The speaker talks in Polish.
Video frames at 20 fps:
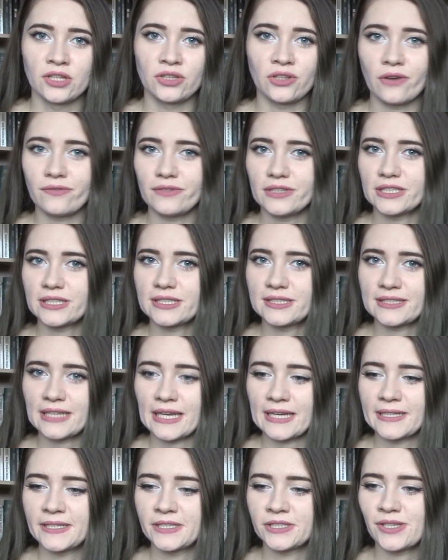nowych,
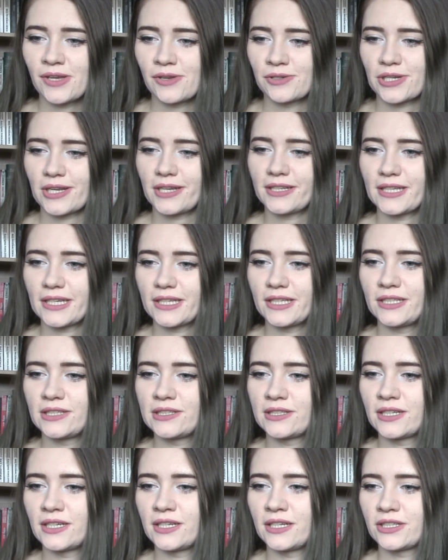starych książek,
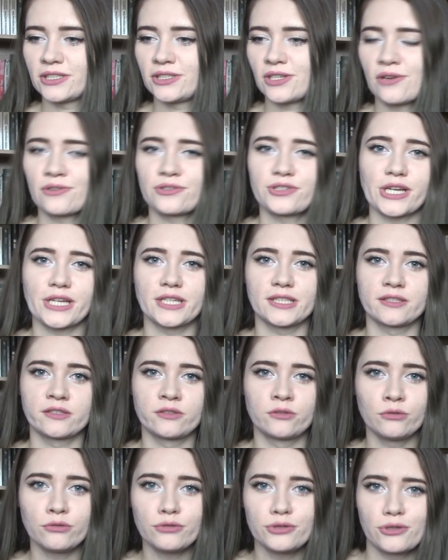takich e, książek
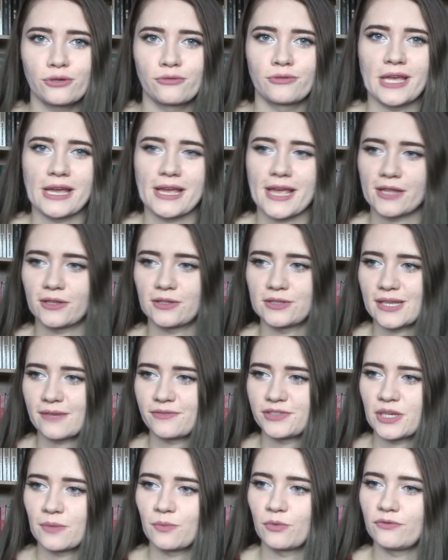z duszą, jak ja to
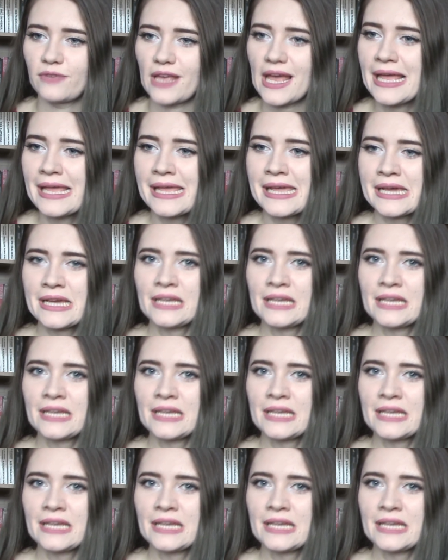zawsze mówię.